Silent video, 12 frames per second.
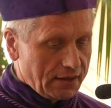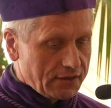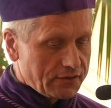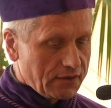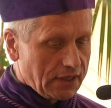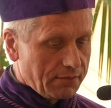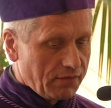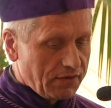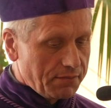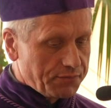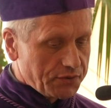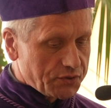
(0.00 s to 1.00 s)
Jest ona
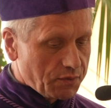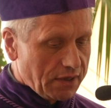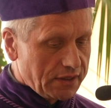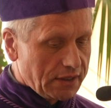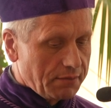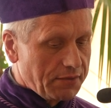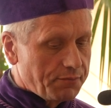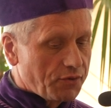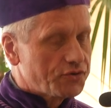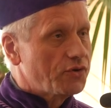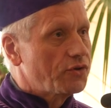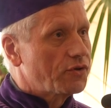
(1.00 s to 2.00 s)
bowiem posłana, by
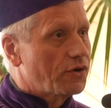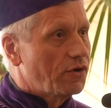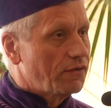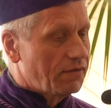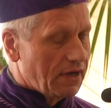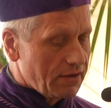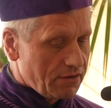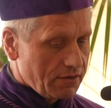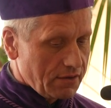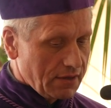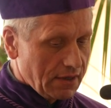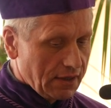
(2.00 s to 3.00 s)

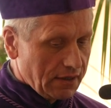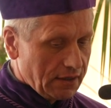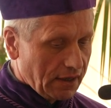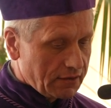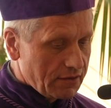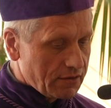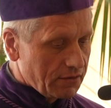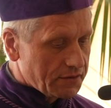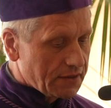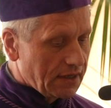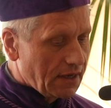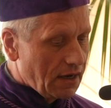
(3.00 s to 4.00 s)
porządkować jakiś
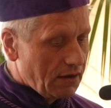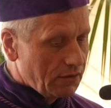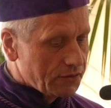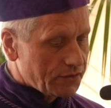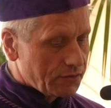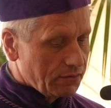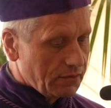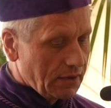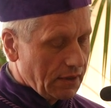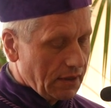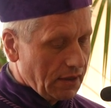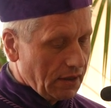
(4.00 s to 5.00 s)
rodzaj chaosu
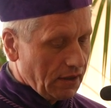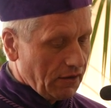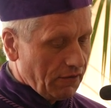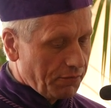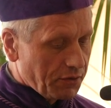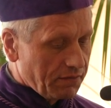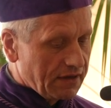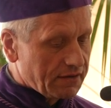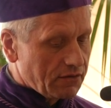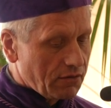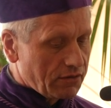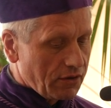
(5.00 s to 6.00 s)
i
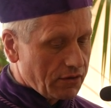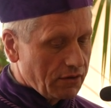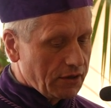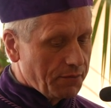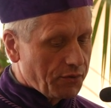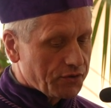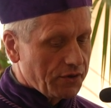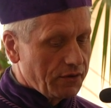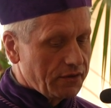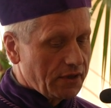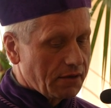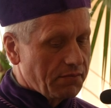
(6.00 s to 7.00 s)
wprowadzać określony
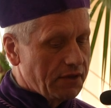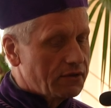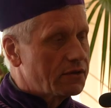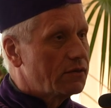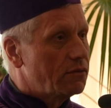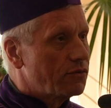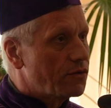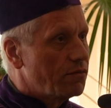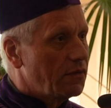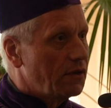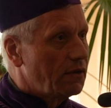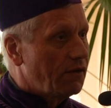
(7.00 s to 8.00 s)
porządek między
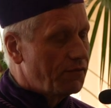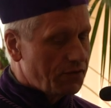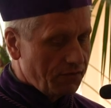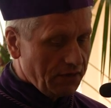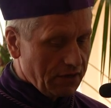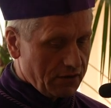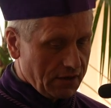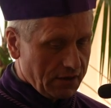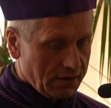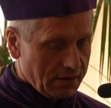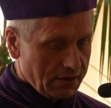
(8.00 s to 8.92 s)
ludźmi i w świecie.